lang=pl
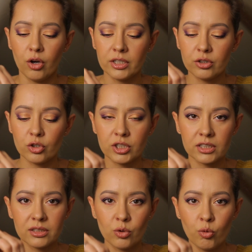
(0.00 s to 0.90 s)
one
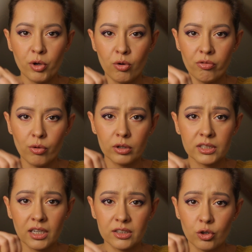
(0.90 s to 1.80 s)
troszkę skubią
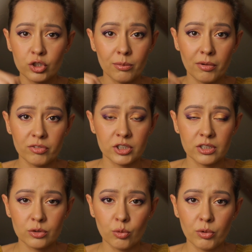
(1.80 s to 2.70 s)
włoski, a troszkę mam
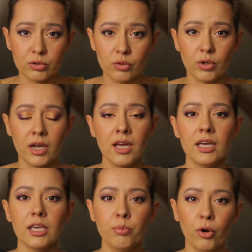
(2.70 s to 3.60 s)
wrażenie skubią skórę
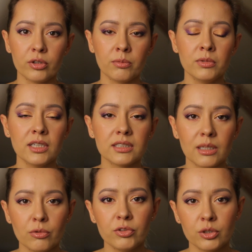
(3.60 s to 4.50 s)
i potem
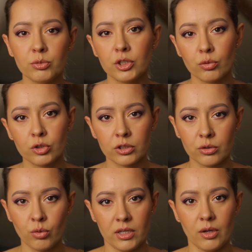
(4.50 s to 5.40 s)
niesamowicie mi się łuszczy
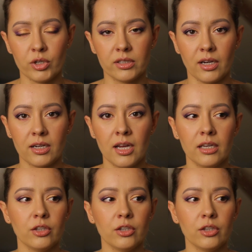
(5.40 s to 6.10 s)
skóra na łydkach.